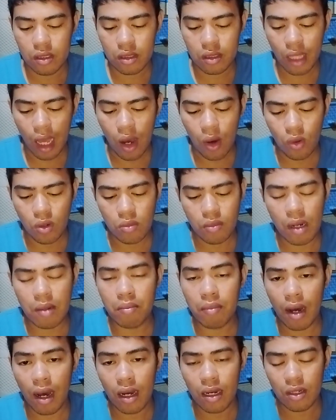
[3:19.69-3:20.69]
Taong
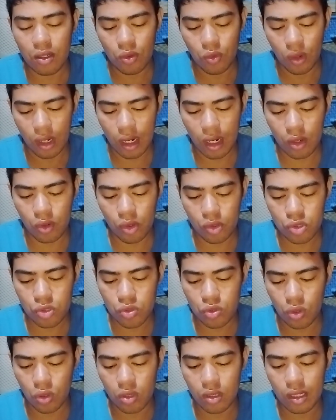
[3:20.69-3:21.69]
mangmang walang
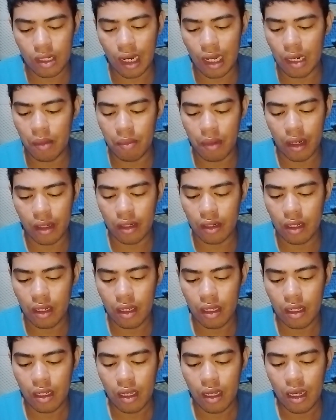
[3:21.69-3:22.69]
hustong kaalaman
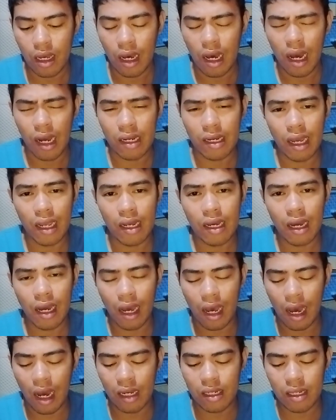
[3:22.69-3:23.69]
Hanggang,
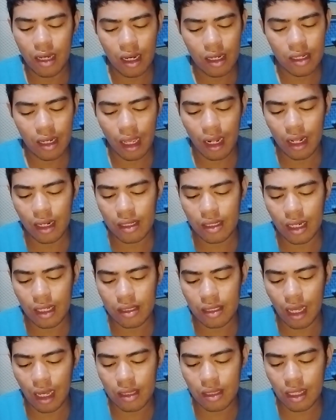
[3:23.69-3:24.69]
hanggang kailan ka
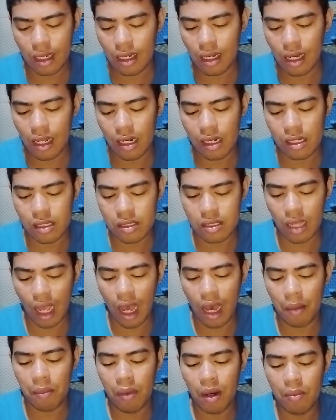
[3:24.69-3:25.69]
tatagal
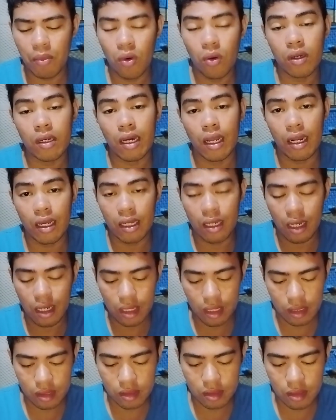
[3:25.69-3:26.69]
sa aba mong
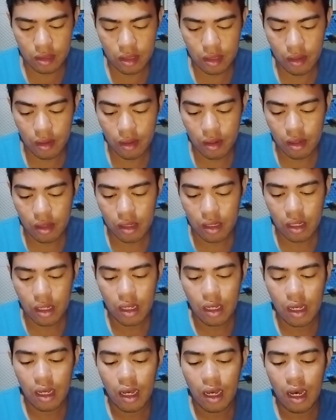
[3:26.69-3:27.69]
kalagayan?
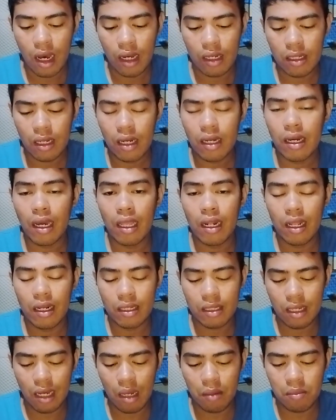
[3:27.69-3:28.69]
Hanggang kailan
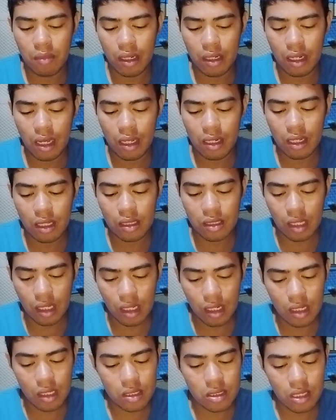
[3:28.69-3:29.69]
ka
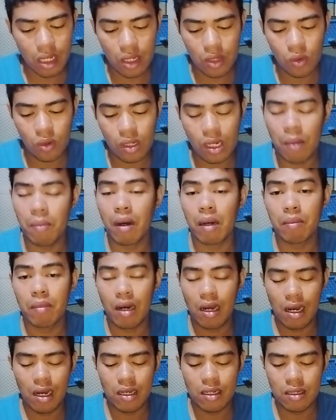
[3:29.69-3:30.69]
mananatili sa iyong
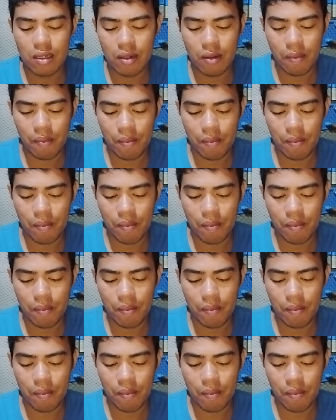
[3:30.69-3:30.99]
kamangmangan?